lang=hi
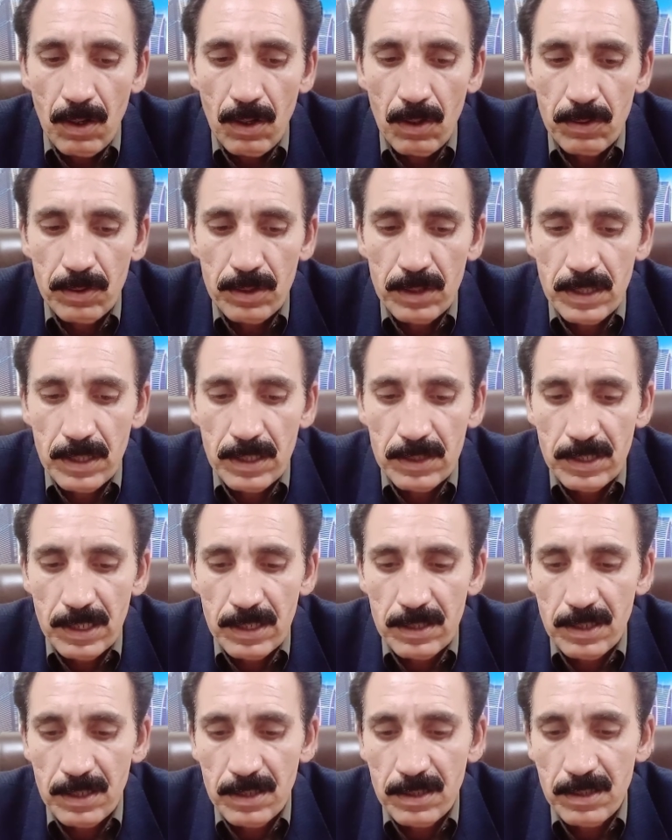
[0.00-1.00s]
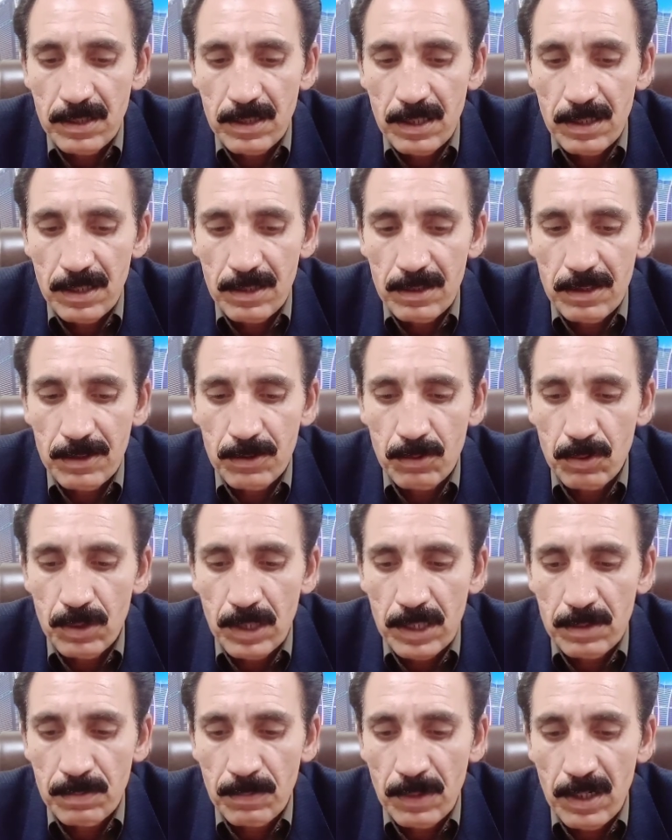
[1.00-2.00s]
और सेक्टर ई के अंदर जो
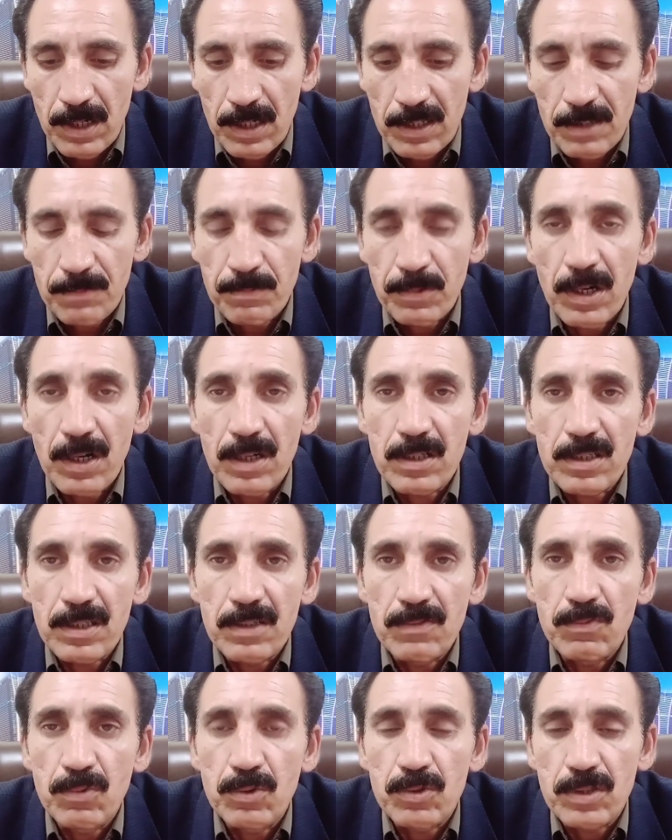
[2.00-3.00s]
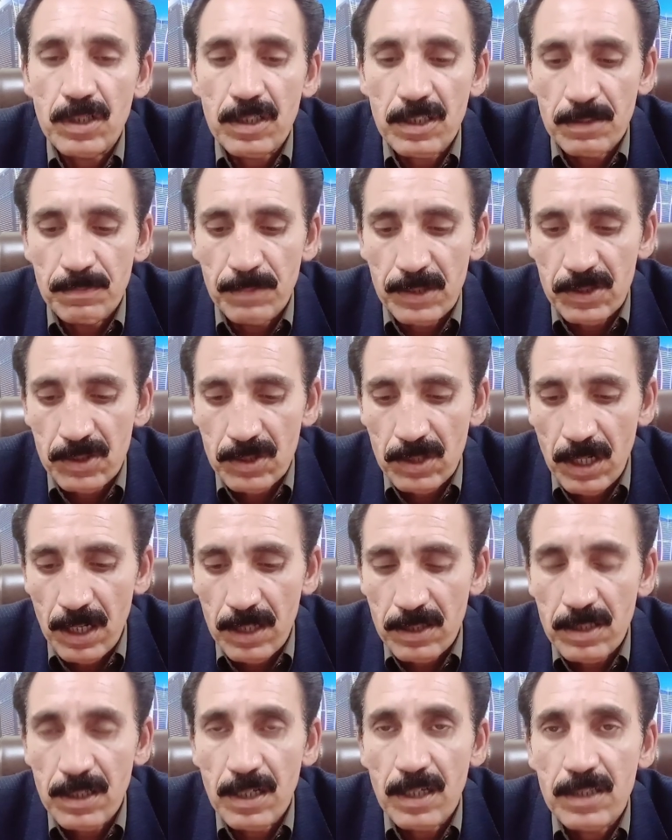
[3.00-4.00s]
दस मरला के प्लाट हैं वो तकरीबन
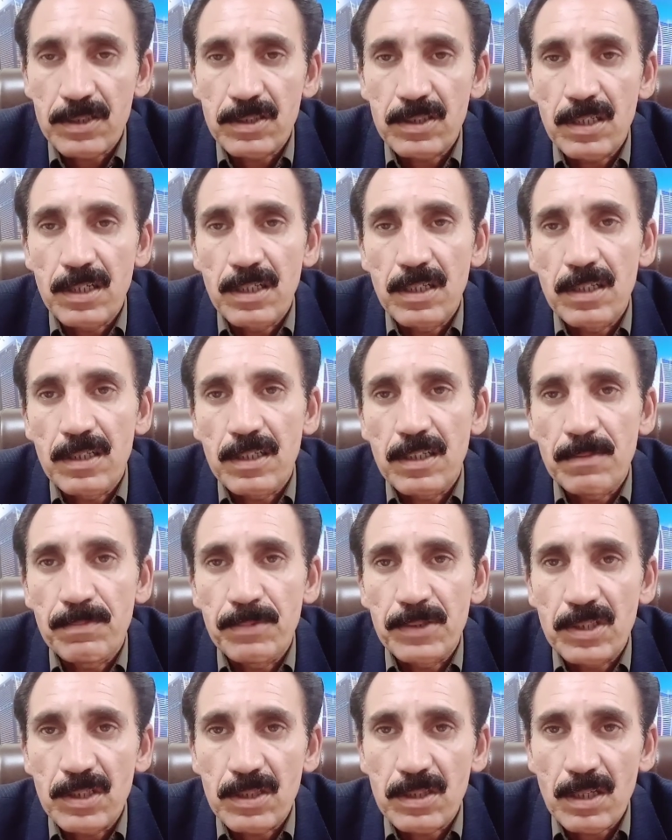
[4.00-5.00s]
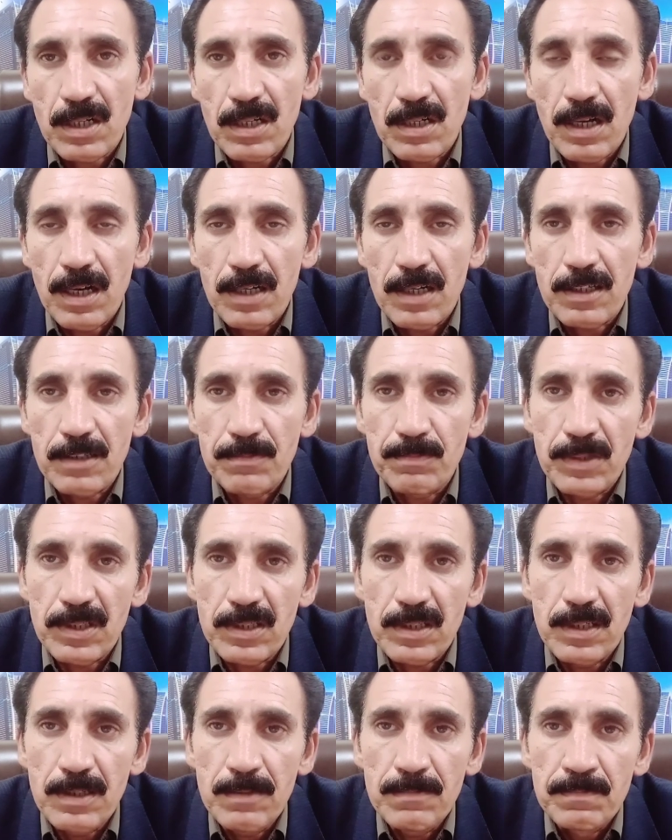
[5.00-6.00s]
साठ लाख से ले कर पचहत्तर लाख रुपए
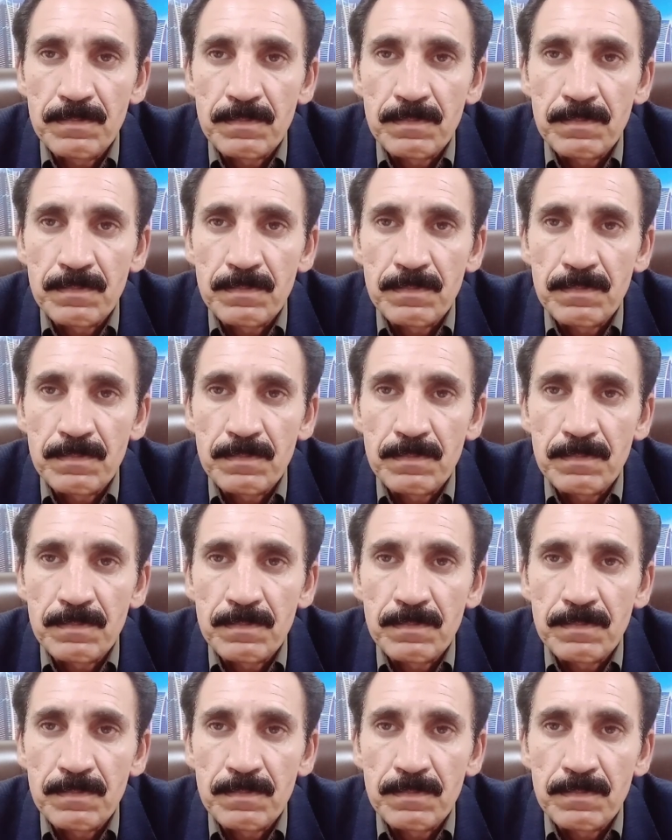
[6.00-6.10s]
के